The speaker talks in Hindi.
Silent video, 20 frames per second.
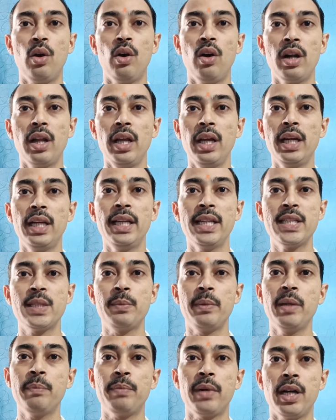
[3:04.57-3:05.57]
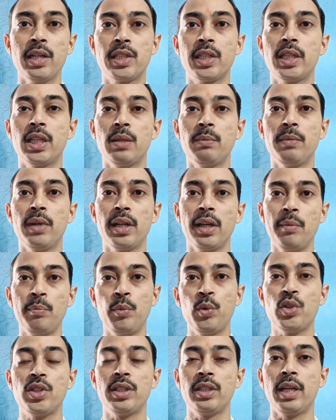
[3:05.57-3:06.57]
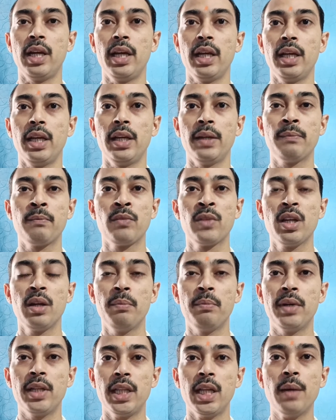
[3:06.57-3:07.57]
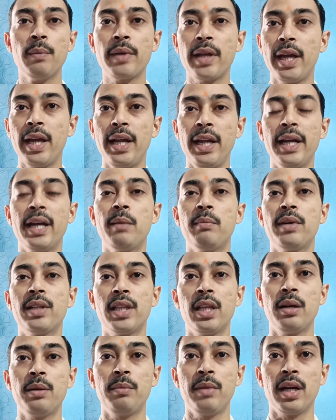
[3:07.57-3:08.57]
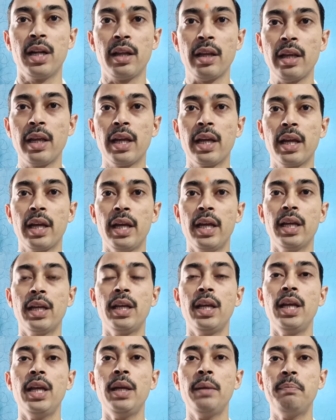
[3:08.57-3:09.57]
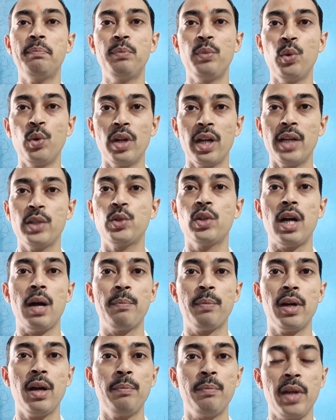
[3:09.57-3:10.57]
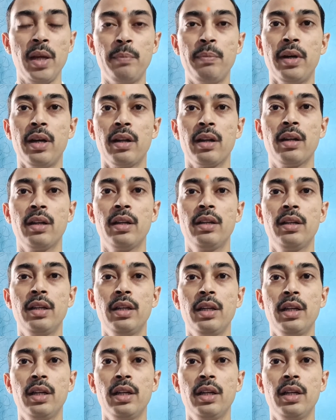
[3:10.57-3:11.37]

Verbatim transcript: और इंग्लिश भी पाँच छः नंबर की पूछी आएगी मतलब कहने का मतलब हमारा ये है कि पूरा जो आपका पेपर